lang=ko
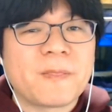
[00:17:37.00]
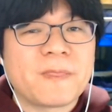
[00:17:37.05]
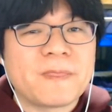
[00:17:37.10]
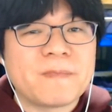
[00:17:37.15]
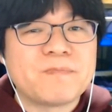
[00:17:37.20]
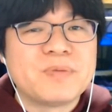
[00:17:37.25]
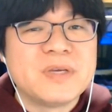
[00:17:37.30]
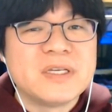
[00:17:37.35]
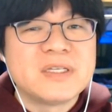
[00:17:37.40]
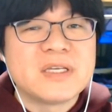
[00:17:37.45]

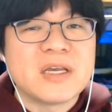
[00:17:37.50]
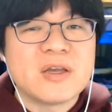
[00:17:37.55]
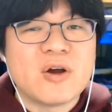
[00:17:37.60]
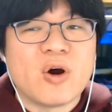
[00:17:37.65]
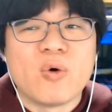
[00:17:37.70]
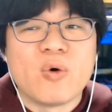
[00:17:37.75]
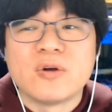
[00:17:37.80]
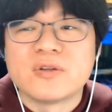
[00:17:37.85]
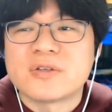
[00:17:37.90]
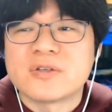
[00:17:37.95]
BJ
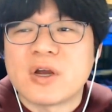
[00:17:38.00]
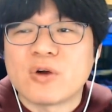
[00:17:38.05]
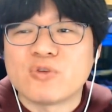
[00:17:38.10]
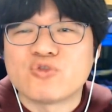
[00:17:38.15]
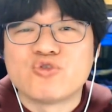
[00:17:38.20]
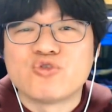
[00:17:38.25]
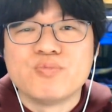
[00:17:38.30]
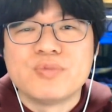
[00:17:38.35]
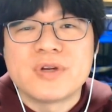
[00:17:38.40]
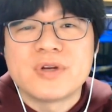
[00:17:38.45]
어워즈라고
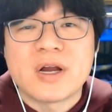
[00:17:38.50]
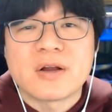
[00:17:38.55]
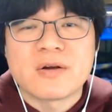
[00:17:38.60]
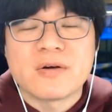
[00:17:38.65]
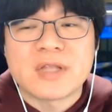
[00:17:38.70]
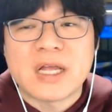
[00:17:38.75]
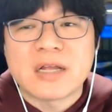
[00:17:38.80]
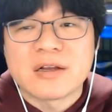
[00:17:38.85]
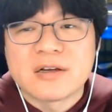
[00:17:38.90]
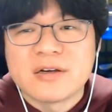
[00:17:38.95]
준비를 한
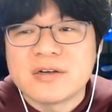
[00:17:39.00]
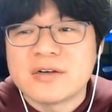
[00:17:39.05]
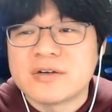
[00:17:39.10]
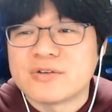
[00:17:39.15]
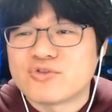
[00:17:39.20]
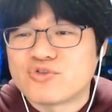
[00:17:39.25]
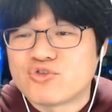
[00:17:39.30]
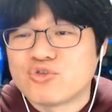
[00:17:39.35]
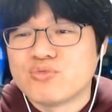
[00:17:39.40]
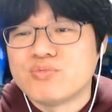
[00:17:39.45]
거예요. 난
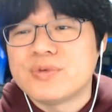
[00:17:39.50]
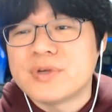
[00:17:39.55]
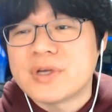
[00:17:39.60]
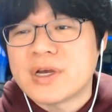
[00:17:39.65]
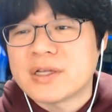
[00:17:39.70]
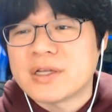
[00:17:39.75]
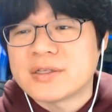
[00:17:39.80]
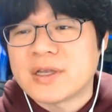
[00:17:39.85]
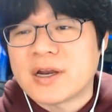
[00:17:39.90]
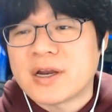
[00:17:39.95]
그
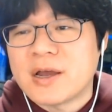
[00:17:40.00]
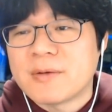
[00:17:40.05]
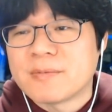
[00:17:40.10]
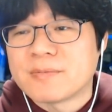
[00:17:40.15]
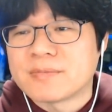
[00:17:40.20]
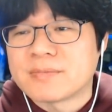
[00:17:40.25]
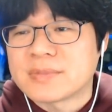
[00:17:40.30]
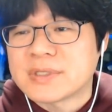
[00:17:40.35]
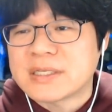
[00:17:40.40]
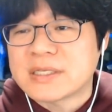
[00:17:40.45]
준비한
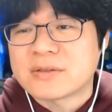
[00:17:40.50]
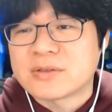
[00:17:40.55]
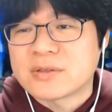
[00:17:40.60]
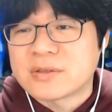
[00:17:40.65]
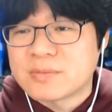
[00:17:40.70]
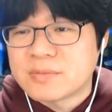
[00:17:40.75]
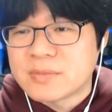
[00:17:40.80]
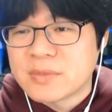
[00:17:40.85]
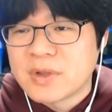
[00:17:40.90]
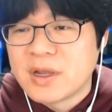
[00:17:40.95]
사람
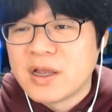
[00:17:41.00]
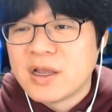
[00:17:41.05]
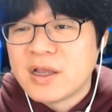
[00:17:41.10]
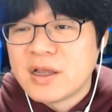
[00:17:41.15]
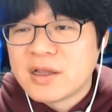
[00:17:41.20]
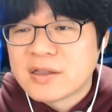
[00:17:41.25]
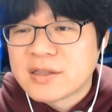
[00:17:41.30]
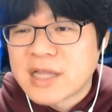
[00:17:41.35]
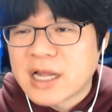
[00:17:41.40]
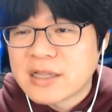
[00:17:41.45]

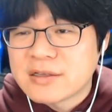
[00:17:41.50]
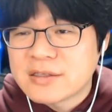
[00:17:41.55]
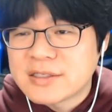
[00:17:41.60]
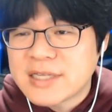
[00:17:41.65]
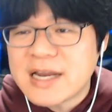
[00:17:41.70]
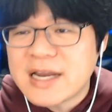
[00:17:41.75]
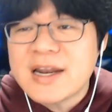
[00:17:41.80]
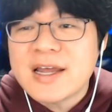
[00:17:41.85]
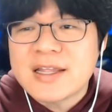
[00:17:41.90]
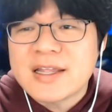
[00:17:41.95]
나는
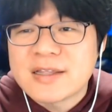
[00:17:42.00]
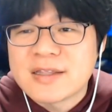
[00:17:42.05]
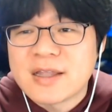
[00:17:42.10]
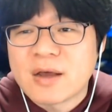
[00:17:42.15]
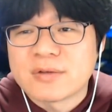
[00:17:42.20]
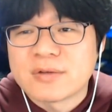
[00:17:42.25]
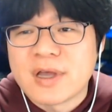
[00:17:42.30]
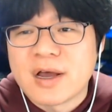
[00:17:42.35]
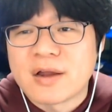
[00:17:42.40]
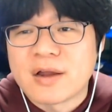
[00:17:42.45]
잘라야
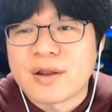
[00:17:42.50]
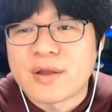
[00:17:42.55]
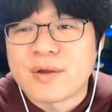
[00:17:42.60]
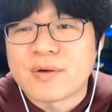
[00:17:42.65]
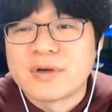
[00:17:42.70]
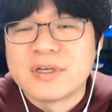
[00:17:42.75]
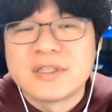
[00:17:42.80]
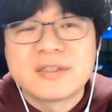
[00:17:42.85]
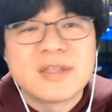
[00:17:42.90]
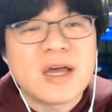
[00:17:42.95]
된다고 생각을 해요.
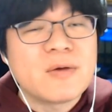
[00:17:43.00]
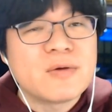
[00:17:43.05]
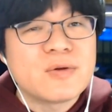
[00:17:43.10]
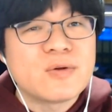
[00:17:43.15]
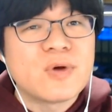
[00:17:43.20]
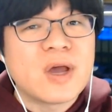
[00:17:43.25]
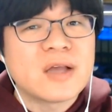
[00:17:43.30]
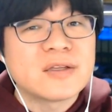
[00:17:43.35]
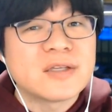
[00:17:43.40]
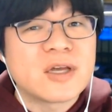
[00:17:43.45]

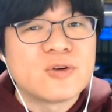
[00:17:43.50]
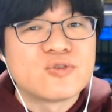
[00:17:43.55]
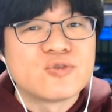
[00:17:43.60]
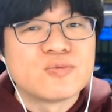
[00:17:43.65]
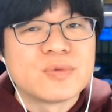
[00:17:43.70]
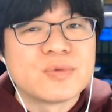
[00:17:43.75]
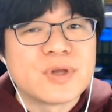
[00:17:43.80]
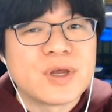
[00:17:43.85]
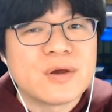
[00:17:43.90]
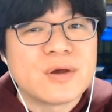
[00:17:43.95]
그따위로 행사를
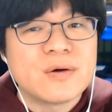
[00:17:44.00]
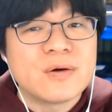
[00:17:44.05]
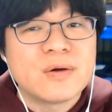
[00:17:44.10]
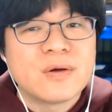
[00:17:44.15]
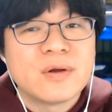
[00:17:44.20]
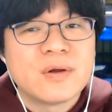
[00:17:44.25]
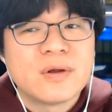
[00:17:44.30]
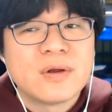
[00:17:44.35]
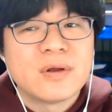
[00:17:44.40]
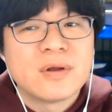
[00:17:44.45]
준비해요?
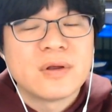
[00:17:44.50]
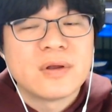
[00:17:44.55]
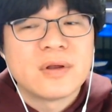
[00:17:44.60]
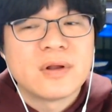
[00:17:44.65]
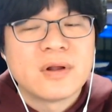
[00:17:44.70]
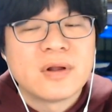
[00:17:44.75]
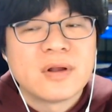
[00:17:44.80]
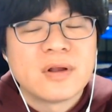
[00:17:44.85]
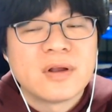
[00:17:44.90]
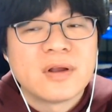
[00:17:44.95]

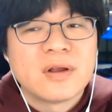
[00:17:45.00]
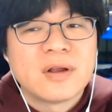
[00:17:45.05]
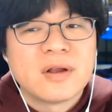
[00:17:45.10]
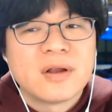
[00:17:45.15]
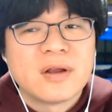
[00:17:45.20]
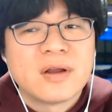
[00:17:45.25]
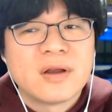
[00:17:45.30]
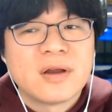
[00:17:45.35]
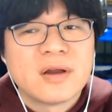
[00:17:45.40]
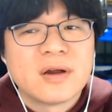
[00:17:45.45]

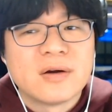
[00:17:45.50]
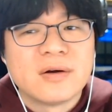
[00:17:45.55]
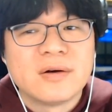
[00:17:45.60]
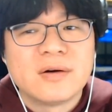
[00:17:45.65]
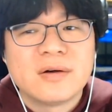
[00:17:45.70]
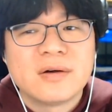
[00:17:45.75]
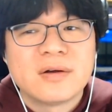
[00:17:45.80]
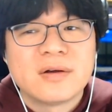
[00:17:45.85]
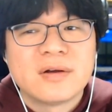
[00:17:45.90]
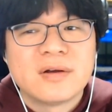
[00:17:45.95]
어?
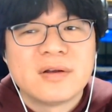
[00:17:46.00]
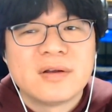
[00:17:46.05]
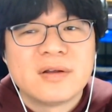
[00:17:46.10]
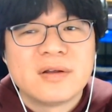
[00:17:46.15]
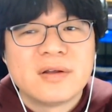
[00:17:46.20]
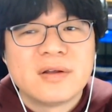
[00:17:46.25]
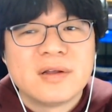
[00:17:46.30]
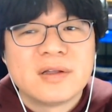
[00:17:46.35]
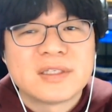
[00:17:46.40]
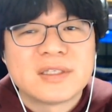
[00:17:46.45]

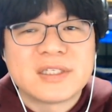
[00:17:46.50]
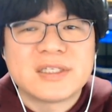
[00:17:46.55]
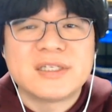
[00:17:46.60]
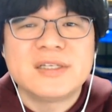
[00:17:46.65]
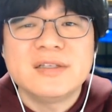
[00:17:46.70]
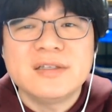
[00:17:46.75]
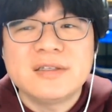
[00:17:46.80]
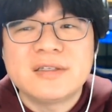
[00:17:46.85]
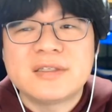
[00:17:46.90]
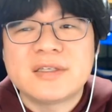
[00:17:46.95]

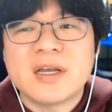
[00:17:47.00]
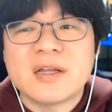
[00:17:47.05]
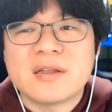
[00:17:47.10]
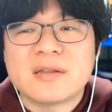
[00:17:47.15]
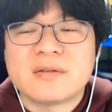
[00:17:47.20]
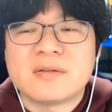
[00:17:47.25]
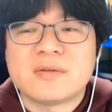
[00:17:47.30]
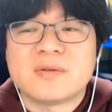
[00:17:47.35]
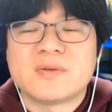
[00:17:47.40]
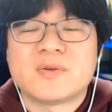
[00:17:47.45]
진짜
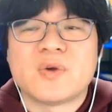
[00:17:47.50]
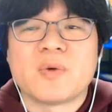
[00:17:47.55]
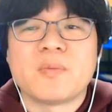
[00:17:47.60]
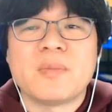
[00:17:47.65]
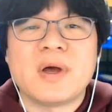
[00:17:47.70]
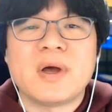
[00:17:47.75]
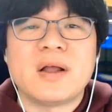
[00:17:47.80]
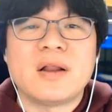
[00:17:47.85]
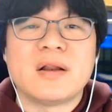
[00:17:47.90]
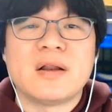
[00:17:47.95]

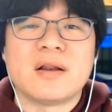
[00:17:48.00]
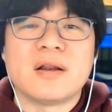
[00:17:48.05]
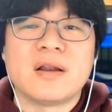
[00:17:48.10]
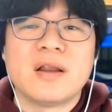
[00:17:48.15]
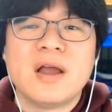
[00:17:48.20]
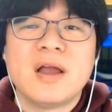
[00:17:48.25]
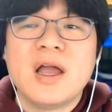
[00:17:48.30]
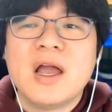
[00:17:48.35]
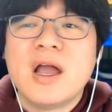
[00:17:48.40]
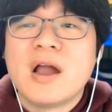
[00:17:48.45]
정말
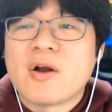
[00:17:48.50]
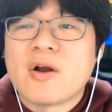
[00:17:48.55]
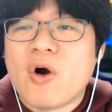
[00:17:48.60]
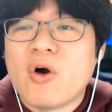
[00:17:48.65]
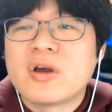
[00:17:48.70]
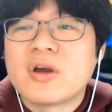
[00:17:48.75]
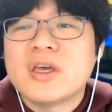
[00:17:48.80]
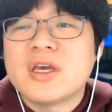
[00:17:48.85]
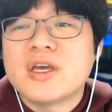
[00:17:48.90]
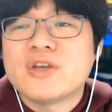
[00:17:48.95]

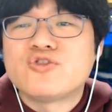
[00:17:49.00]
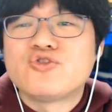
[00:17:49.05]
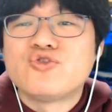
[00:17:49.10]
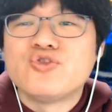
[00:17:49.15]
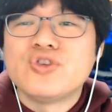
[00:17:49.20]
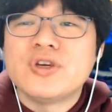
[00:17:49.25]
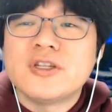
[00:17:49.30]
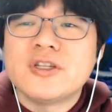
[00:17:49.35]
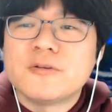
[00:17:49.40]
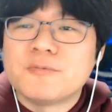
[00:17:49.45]
거기에
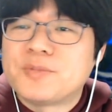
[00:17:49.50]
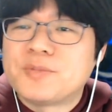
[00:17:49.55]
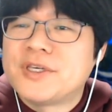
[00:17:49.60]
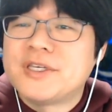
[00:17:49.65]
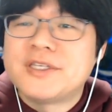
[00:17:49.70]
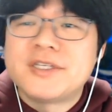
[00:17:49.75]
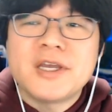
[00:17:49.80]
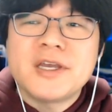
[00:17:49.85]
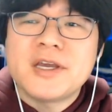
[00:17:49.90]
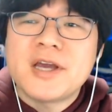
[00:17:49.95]
주인은
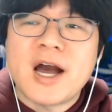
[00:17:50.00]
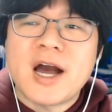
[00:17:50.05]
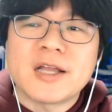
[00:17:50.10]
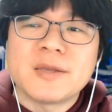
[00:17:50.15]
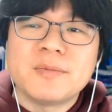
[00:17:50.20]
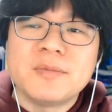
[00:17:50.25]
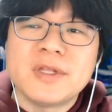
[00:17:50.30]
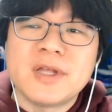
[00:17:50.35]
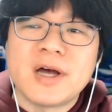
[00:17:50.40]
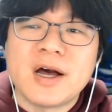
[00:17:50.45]
BJ가
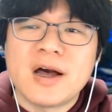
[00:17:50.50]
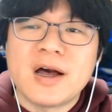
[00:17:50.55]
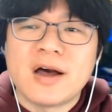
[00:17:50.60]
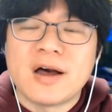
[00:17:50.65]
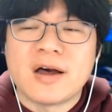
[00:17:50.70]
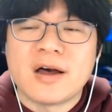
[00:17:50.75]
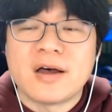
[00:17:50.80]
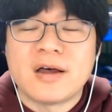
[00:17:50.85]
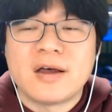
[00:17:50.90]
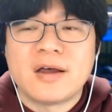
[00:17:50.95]

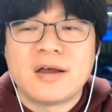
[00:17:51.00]
아닙니다.